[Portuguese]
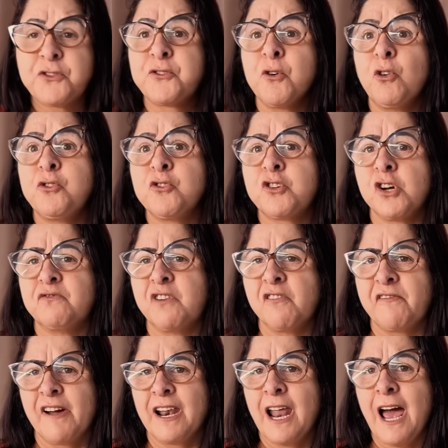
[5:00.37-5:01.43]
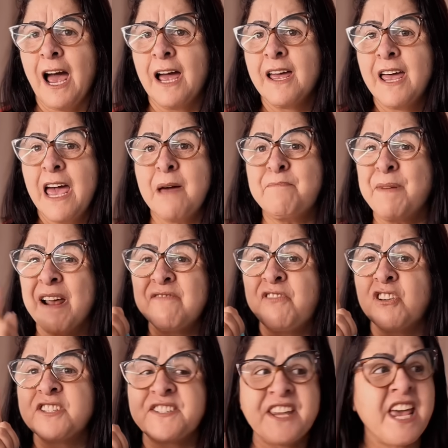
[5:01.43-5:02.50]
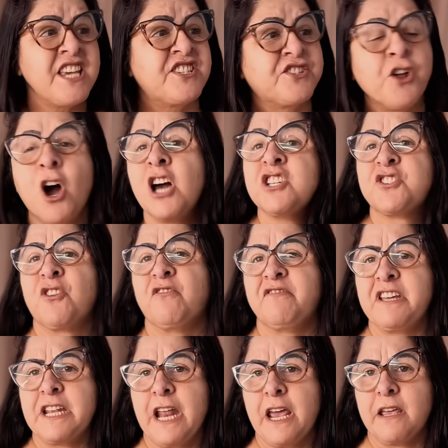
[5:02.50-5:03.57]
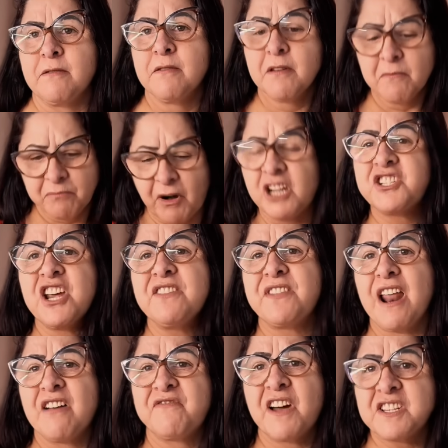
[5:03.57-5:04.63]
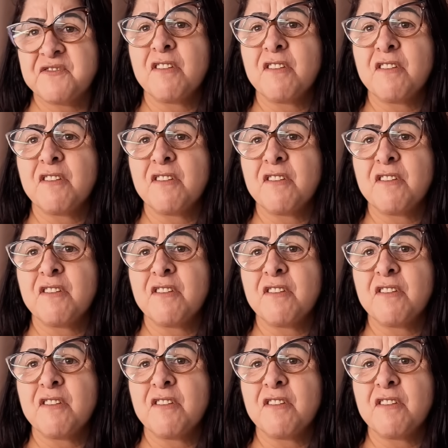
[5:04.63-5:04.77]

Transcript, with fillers: tudo que eu vou falar é para vocês dois ouvirem. Pode entrar, faz